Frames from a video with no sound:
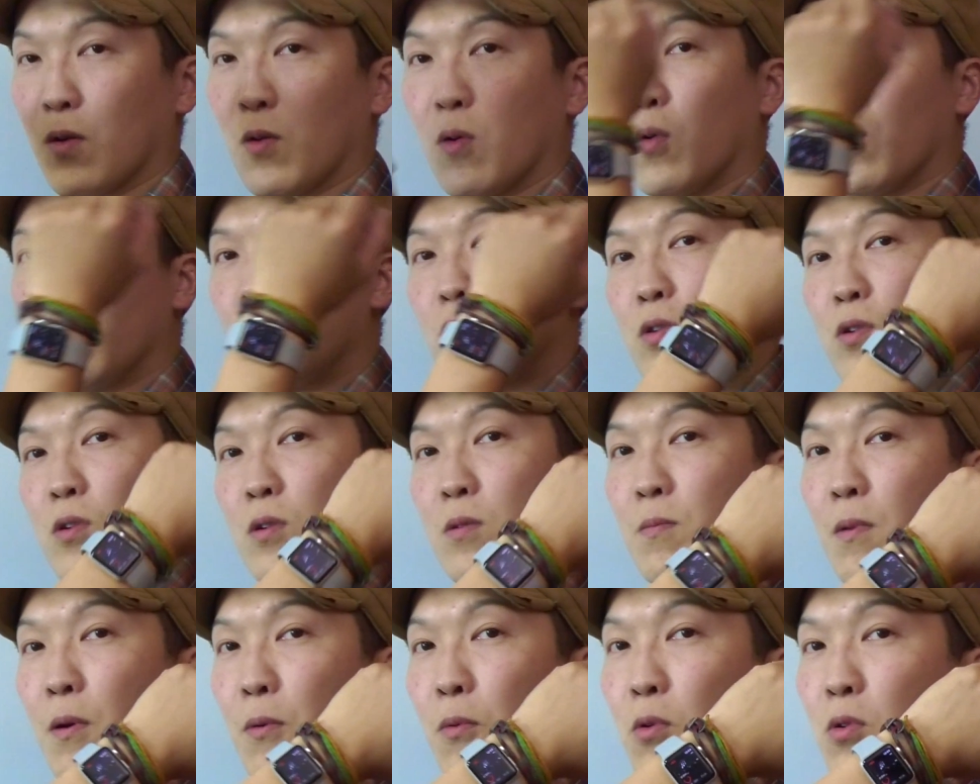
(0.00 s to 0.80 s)
こうい
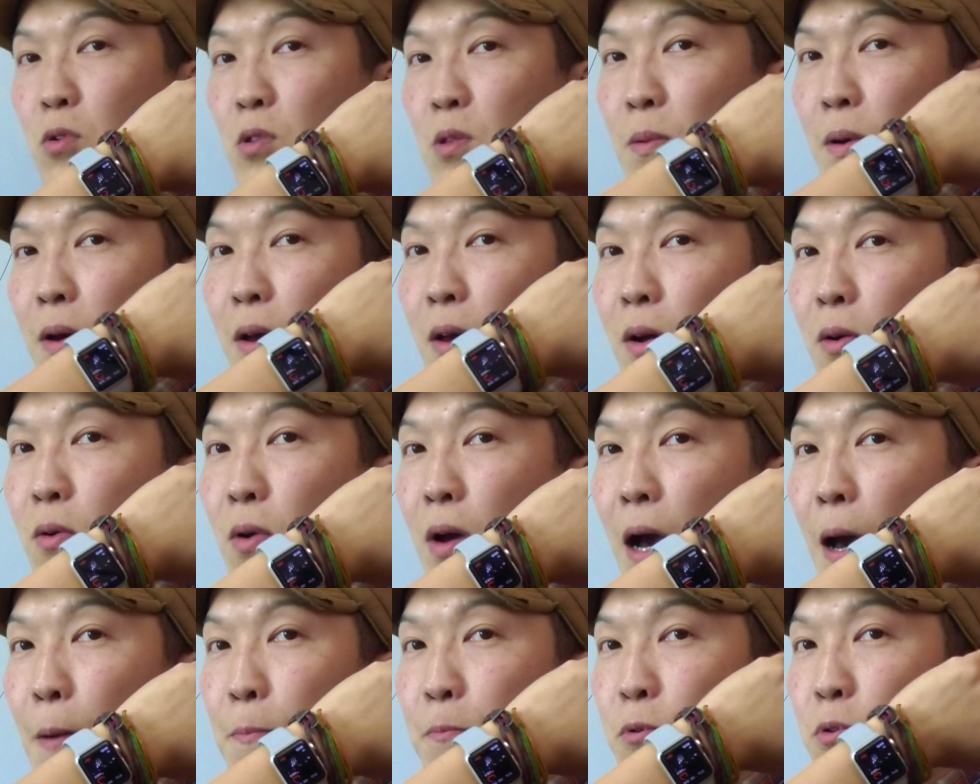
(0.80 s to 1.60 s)
う、僕の場合はこ
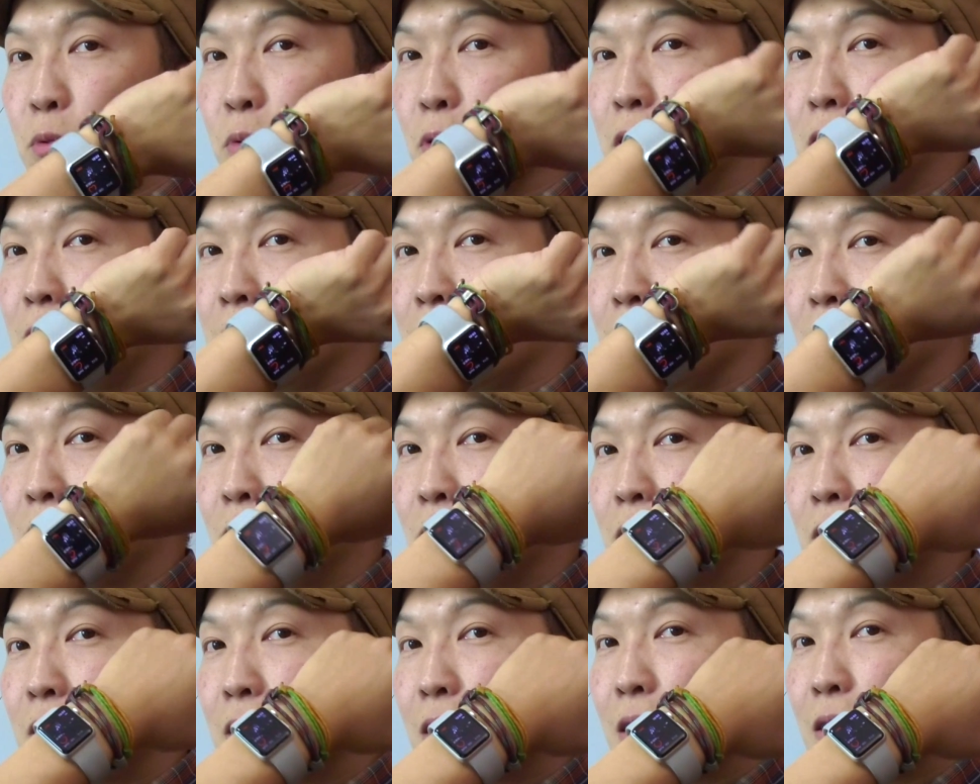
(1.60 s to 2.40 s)
れ Apple Watch
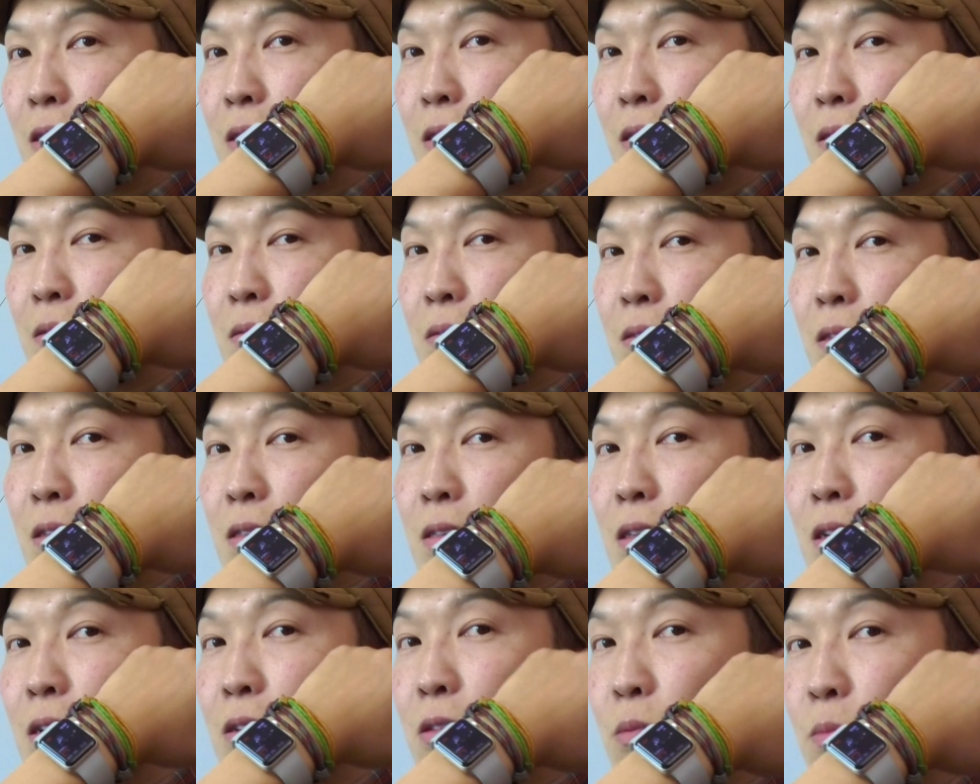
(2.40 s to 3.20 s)
を使ってるんで
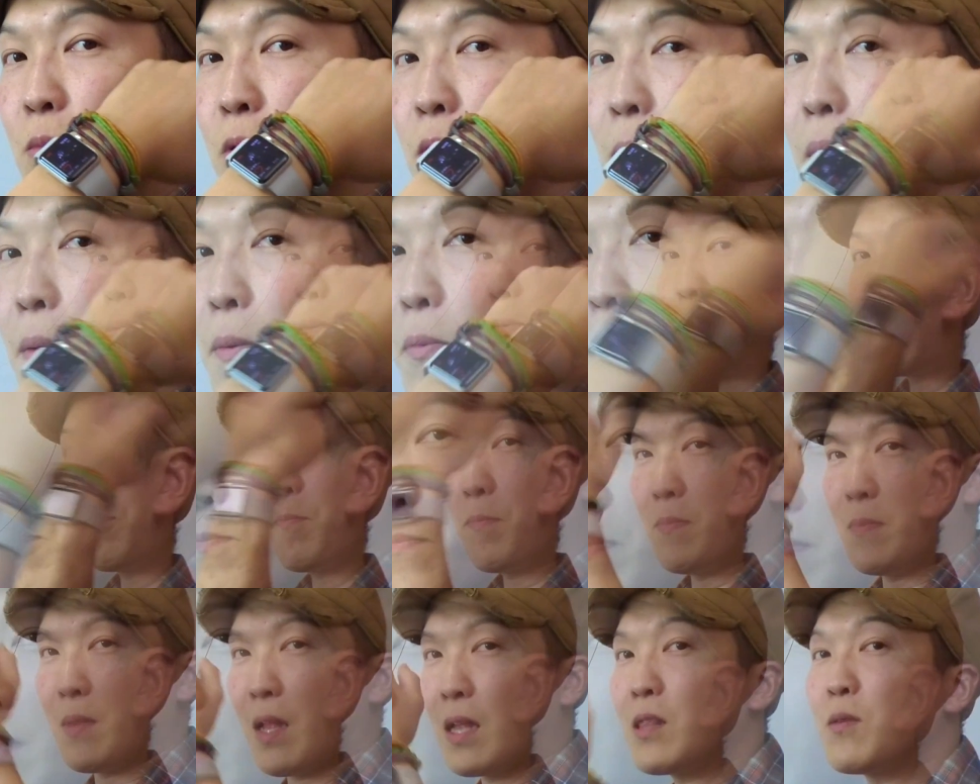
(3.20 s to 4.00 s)
すけれども、
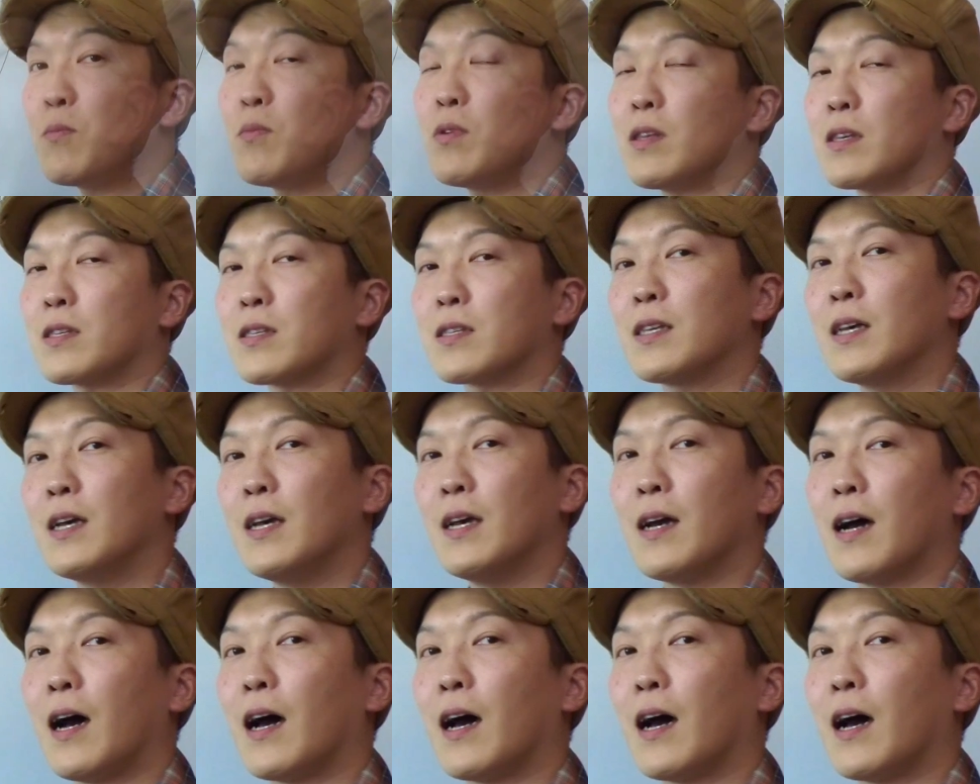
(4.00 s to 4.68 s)
何でもいいです。